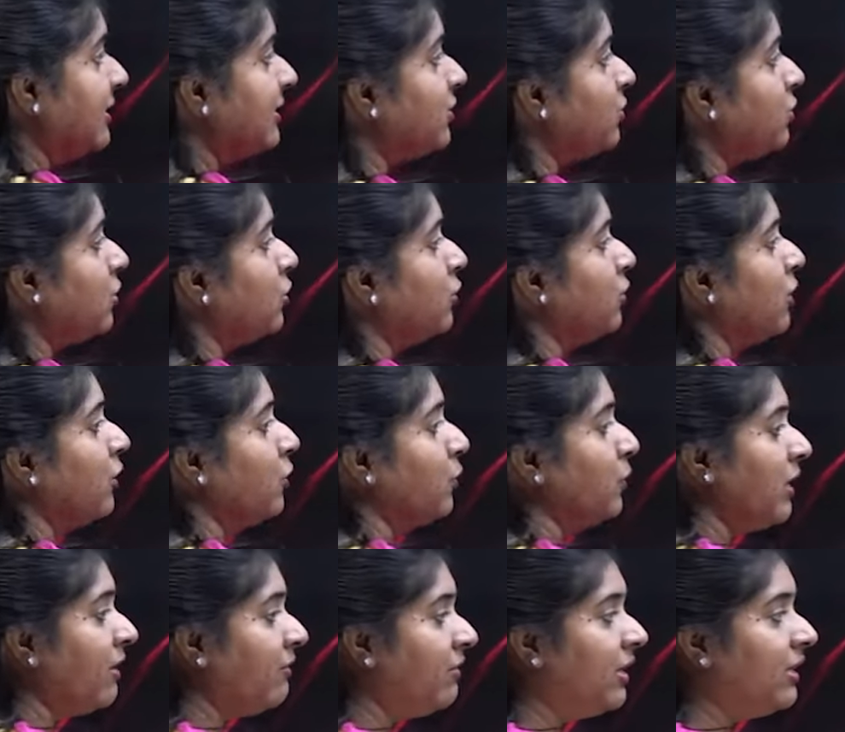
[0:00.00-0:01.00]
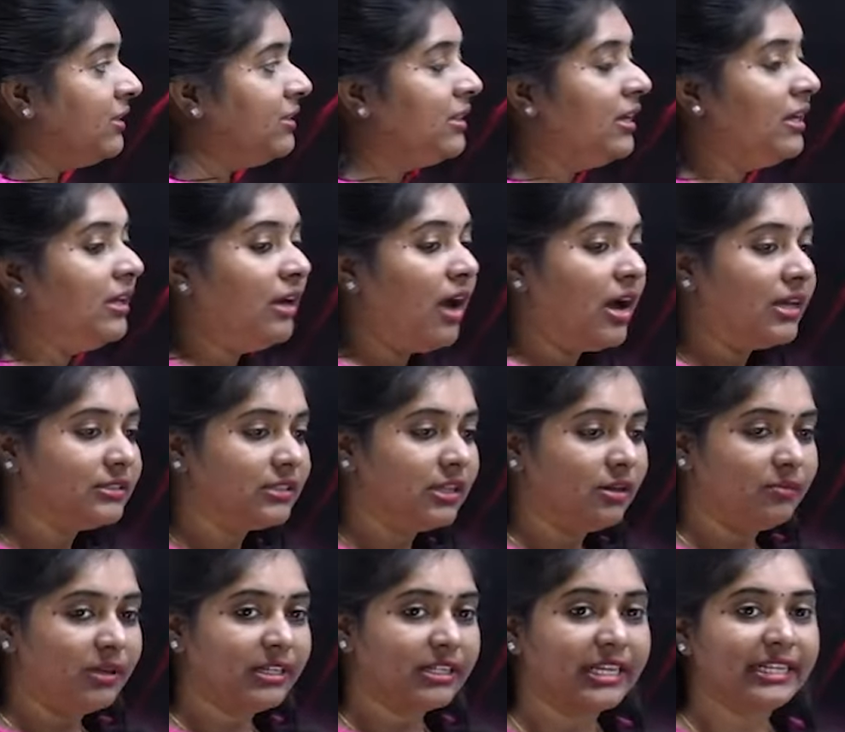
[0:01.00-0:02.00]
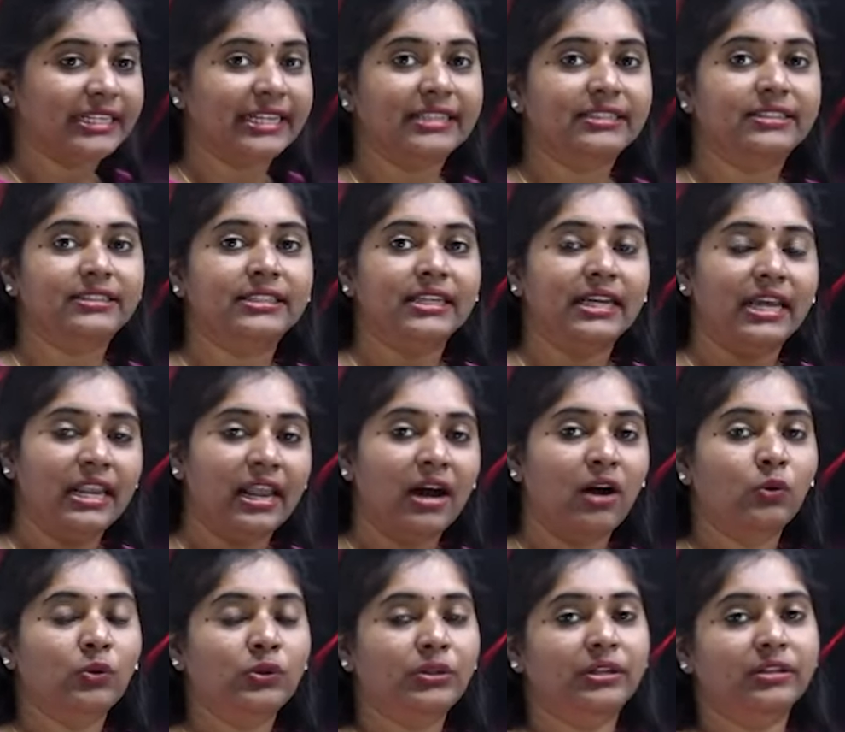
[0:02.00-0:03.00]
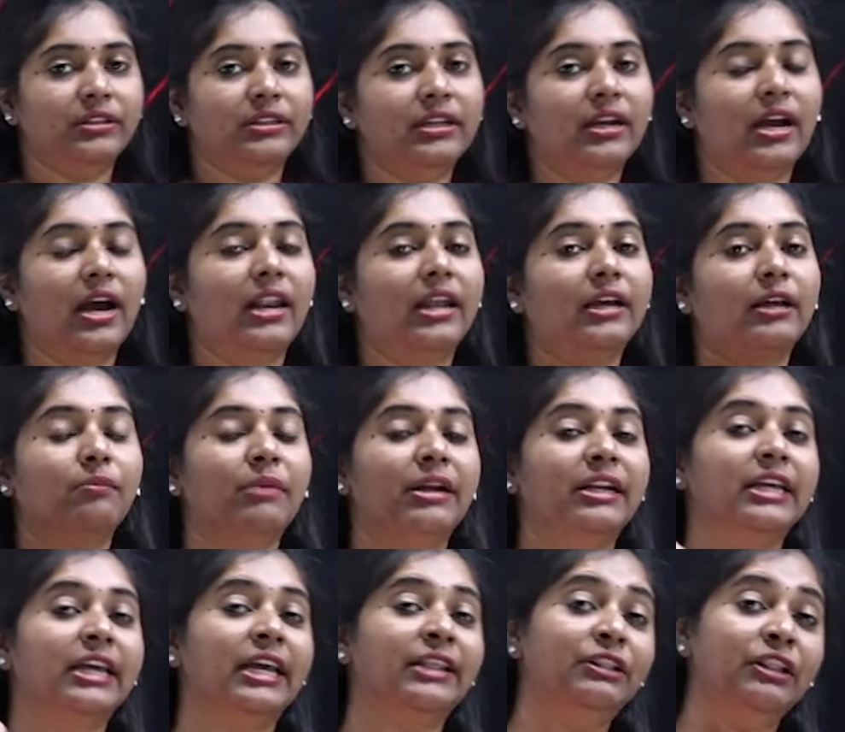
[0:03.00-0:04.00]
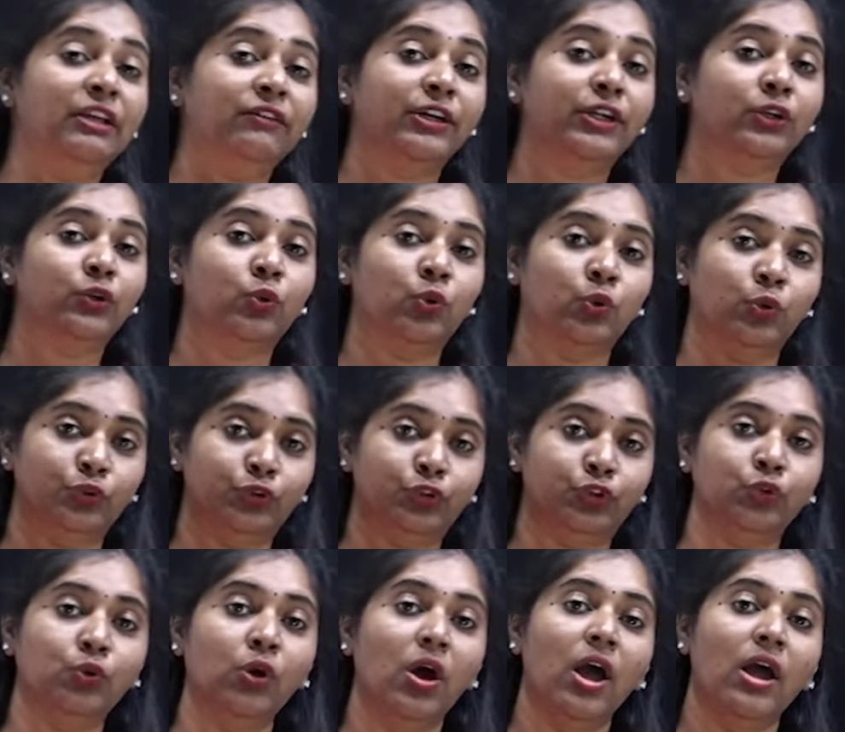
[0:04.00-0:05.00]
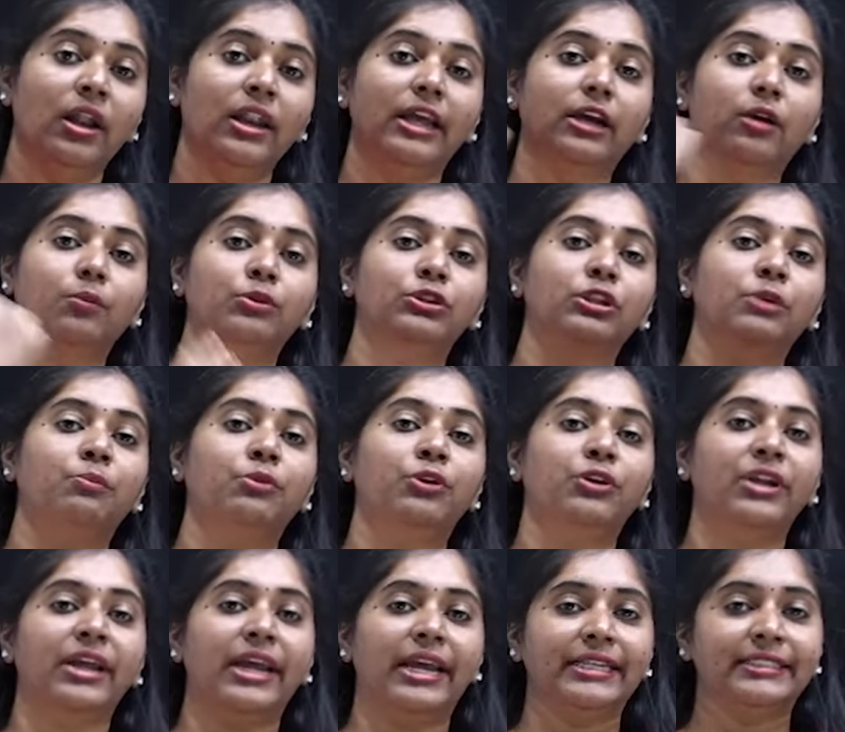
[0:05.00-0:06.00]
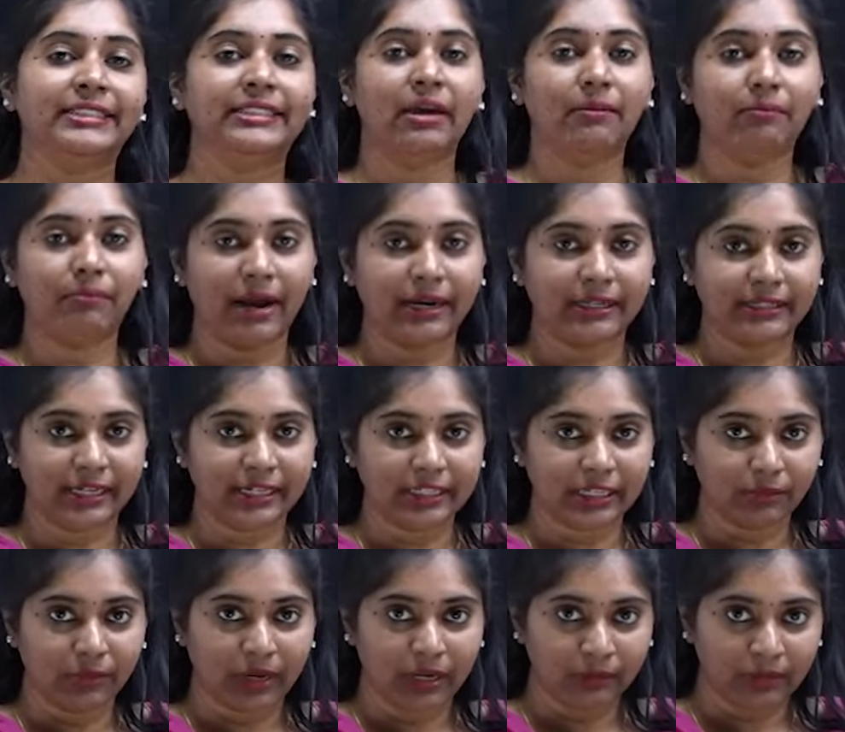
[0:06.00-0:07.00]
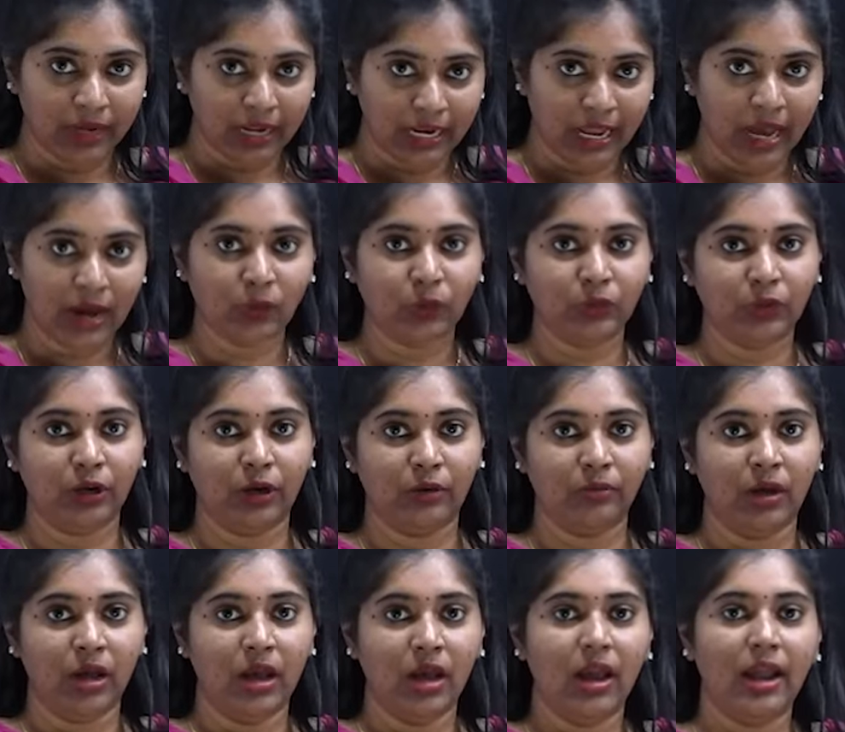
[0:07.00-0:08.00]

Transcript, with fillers: ఇంట్రెస్టెడ్ ఉన్నారో ఎవరైతే అసలు మనకి టెస్ట్ ఎలా ఉంటుంది అలాగే మనకి ఎంతవరకు వచ్చు లేకపోతే ఇప్పుడున్న ఎగ్జామ్ ప్యాటర్న్కి మనం ఎలా ఉన్నాం